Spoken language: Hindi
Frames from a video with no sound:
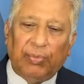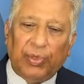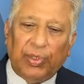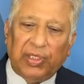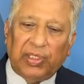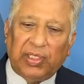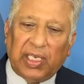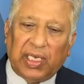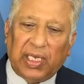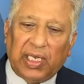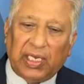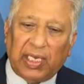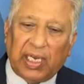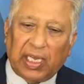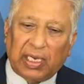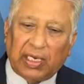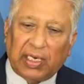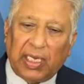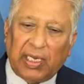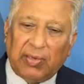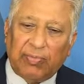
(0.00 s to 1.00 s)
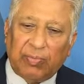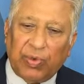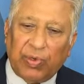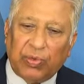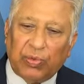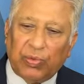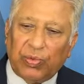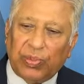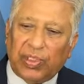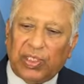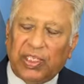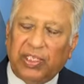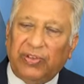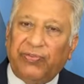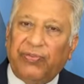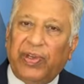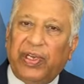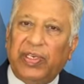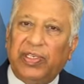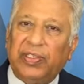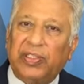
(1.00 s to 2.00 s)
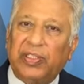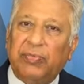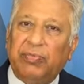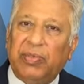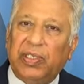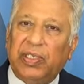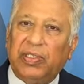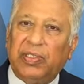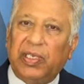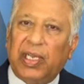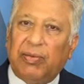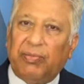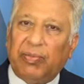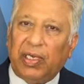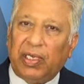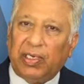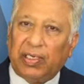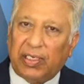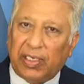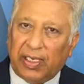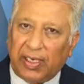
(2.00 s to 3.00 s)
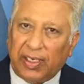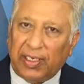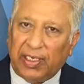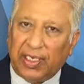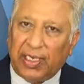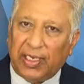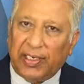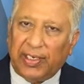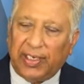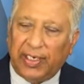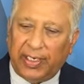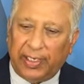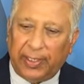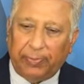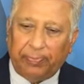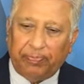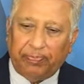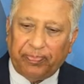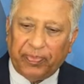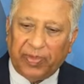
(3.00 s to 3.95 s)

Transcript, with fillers: बुरी तरह नाकाम मुल्कों की फहरिस्त में शामिल कर लिया है